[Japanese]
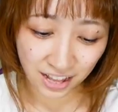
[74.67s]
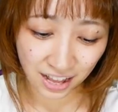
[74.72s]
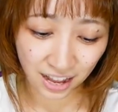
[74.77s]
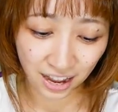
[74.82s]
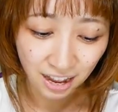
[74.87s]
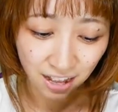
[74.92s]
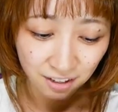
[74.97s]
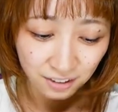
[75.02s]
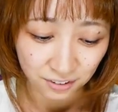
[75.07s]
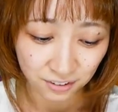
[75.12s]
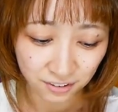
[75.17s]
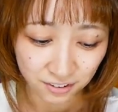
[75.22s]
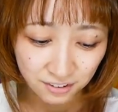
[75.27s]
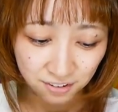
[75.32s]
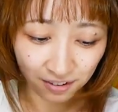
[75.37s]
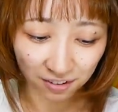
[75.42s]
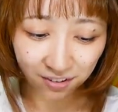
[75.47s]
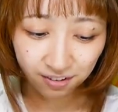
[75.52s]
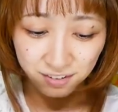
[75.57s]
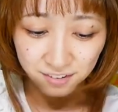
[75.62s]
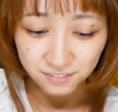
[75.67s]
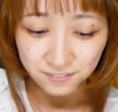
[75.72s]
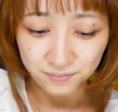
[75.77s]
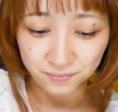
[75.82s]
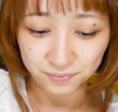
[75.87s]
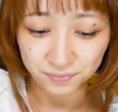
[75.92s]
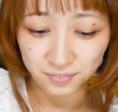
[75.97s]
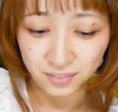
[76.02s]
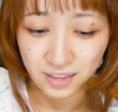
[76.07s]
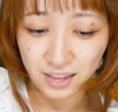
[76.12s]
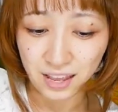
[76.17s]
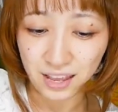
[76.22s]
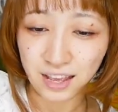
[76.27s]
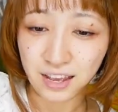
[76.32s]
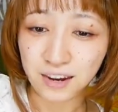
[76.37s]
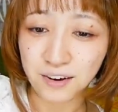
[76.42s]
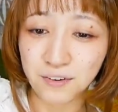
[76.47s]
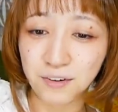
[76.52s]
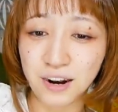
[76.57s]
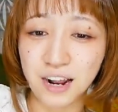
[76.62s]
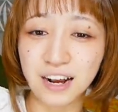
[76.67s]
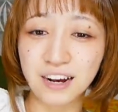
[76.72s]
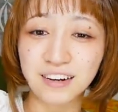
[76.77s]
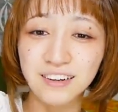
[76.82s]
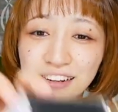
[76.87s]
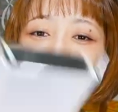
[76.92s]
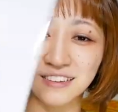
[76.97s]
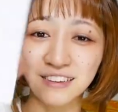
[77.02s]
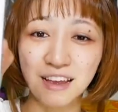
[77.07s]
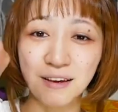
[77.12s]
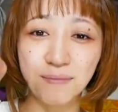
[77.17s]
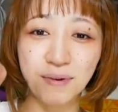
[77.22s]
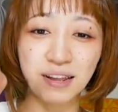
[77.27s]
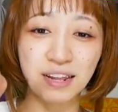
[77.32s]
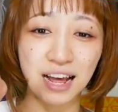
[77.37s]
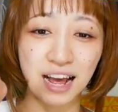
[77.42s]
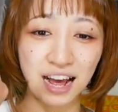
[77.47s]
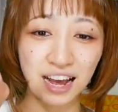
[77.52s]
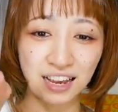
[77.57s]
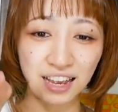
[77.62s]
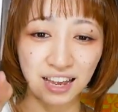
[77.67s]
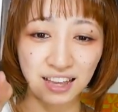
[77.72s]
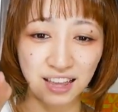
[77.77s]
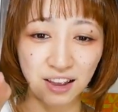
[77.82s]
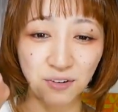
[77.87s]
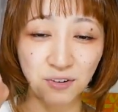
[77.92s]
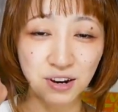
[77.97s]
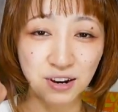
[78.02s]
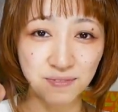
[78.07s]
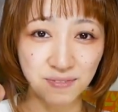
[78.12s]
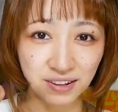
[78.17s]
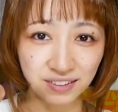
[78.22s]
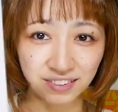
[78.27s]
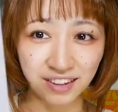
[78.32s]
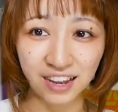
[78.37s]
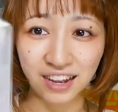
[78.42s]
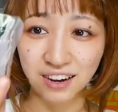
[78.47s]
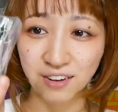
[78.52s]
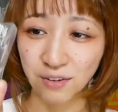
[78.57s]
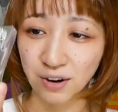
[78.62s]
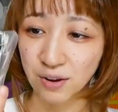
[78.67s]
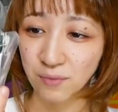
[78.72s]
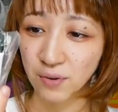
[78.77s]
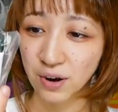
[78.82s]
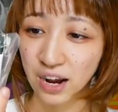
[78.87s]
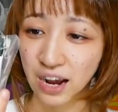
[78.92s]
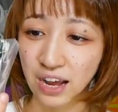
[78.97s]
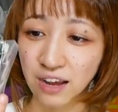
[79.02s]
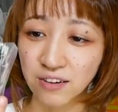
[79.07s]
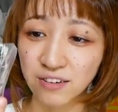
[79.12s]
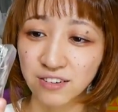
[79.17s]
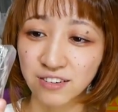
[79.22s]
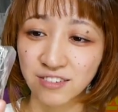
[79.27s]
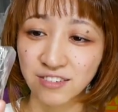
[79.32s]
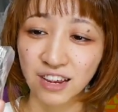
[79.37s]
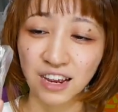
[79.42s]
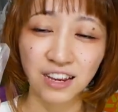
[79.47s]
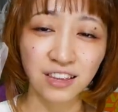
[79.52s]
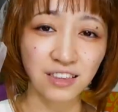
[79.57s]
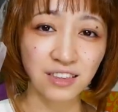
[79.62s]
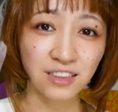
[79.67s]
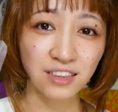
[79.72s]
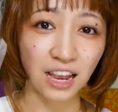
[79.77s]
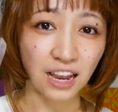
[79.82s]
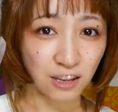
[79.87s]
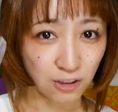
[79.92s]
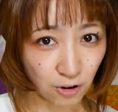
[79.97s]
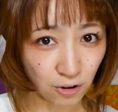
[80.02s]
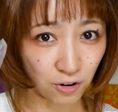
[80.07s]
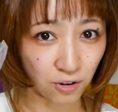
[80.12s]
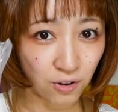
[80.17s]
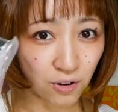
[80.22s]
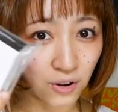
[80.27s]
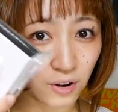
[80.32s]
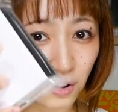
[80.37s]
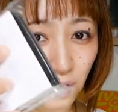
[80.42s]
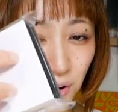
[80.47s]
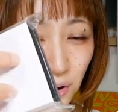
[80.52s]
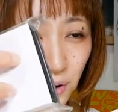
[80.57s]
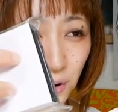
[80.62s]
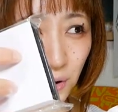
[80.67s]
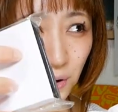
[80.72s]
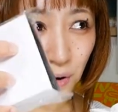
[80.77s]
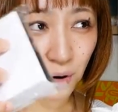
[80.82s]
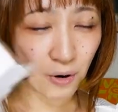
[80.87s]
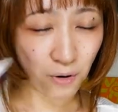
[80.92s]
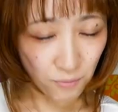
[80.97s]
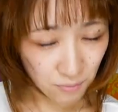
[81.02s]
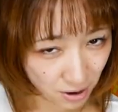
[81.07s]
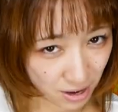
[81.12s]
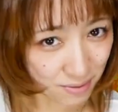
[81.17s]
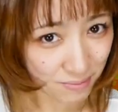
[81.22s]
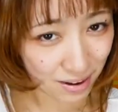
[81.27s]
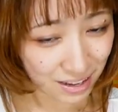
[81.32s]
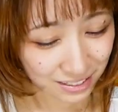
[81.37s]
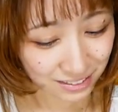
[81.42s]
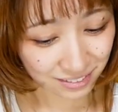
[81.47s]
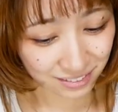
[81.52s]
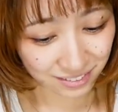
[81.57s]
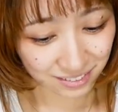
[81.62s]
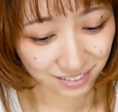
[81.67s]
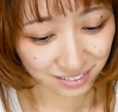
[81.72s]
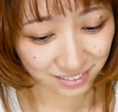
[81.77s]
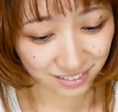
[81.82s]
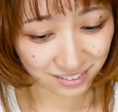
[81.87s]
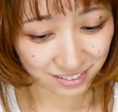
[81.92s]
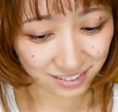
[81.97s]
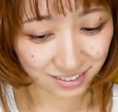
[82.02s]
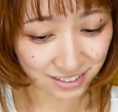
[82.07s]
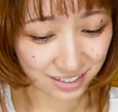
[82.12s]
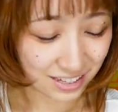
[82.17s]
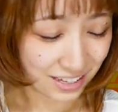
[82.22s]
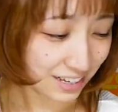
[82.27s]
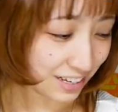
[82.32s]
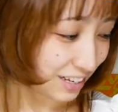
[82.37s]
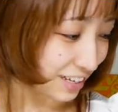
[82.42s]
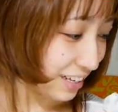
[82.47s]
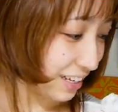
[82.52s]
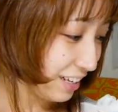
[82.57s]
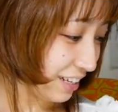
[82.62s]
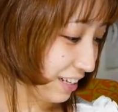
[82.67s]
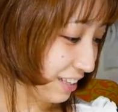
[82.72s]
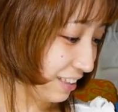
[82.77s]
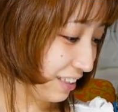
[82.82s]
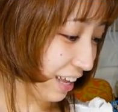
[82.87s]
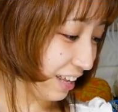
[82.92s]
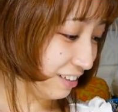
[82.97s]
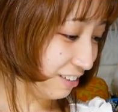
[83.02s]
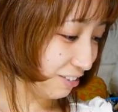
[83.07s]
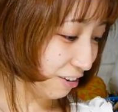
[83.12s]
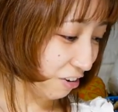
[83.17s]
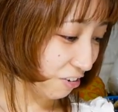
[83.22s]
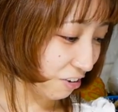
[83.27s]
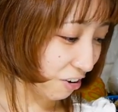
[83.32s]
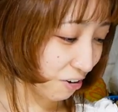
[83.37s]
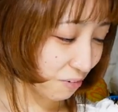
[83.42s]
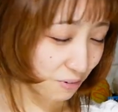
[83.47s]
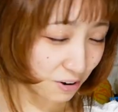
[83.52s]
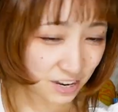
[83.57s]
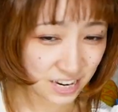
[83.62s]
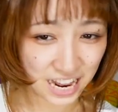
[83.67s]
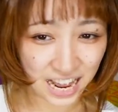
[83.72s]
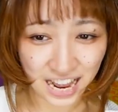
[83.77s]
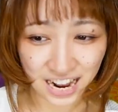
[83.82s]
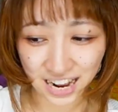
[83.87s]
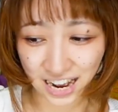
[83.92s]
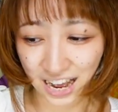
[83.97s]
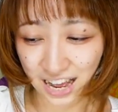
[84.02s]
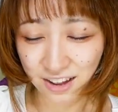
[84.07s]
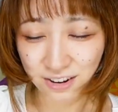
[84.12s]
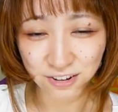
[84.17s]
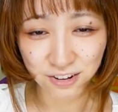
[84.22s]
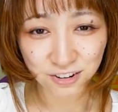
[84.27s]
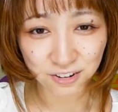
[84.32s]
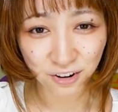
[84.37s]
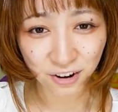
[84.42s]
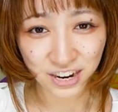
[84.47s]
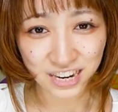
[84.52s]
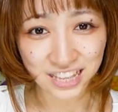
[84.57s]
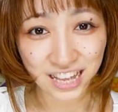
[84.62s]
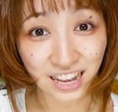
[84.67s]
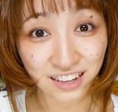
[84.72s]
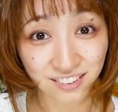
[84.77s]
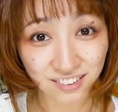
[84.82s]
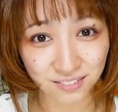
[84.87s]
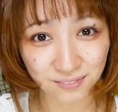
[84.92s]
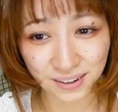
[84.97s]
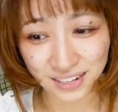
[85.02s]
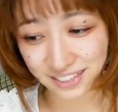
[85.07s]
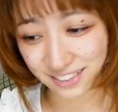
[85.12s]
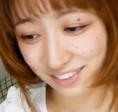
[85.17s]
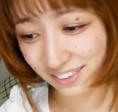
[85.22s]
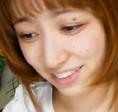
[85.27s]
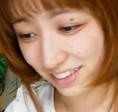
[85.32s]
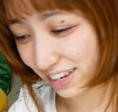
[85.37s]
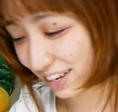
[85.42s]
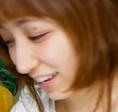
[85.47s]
ねあのーご覧くださいまだ開けておりませんこれも開封したいと思います団長の思いで開封をいたします